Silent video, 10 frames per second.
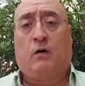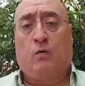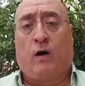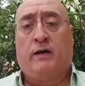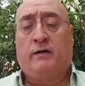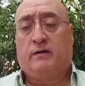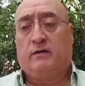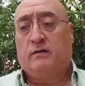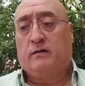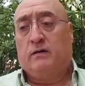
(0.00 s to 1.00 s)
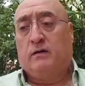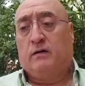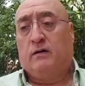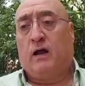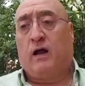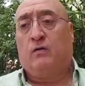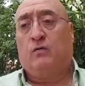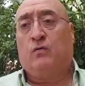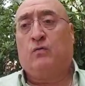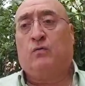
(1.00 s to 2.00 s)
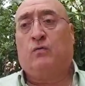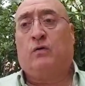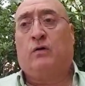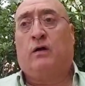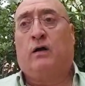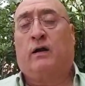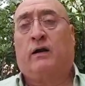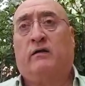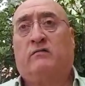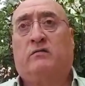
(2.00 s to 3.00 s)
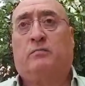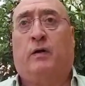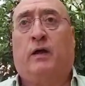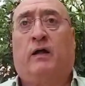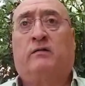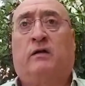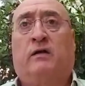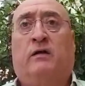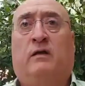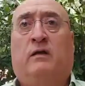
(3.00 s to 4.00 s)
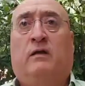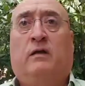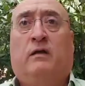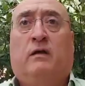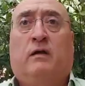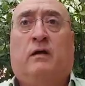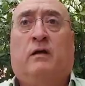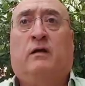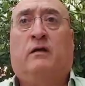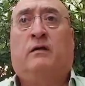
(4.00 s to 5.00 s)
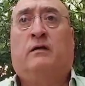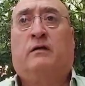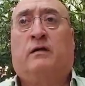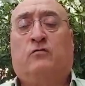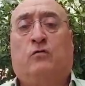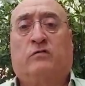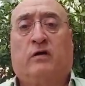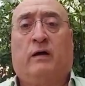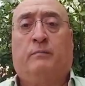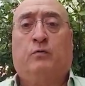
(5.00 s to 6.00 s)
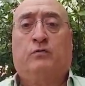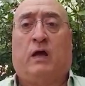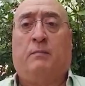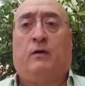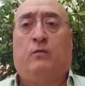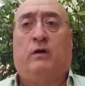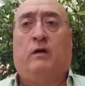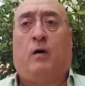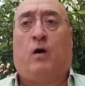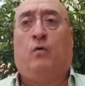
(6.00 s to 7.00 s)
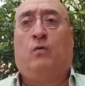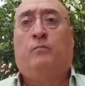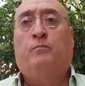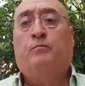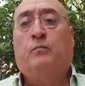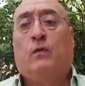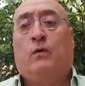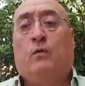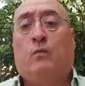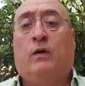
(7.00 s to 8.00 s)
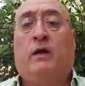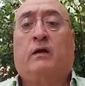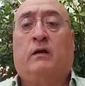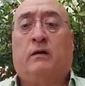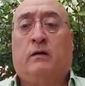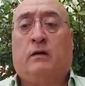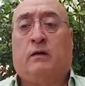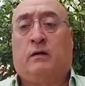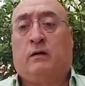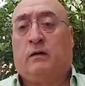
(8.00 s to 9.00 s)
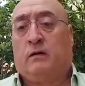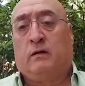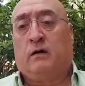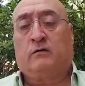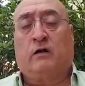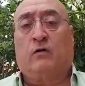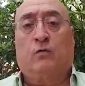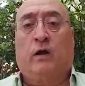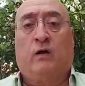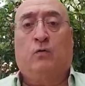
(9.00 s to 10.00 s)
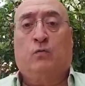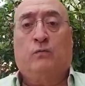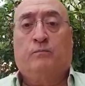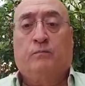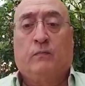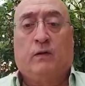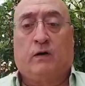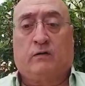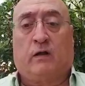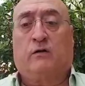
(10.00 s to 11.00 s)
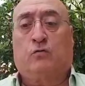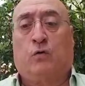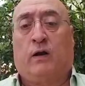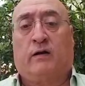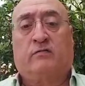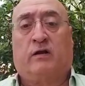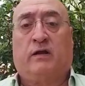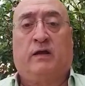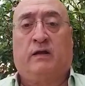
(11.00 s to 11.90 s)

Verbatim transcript: وهو حي لانه الرئيس مياتي آه، رجل صعب وتعاملوا هني معه ولكن آه، اختاروا لأله اختارته الأكثرية